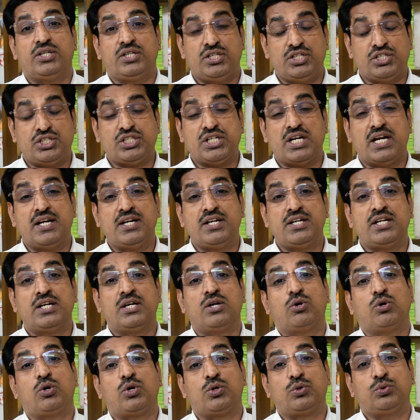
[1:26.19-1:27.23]
ईशान्य
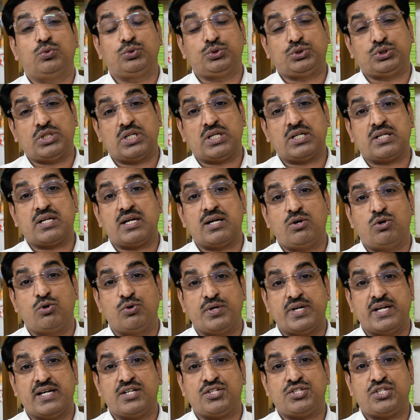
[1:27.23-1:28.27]
और उत्तर का
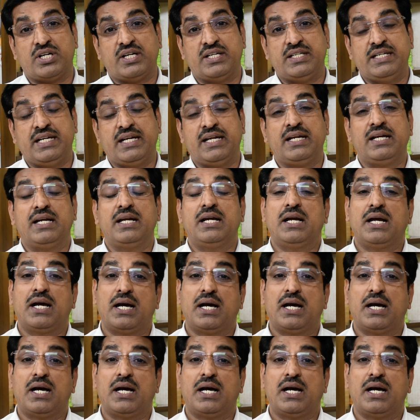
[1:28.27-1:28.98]
होना चाहिए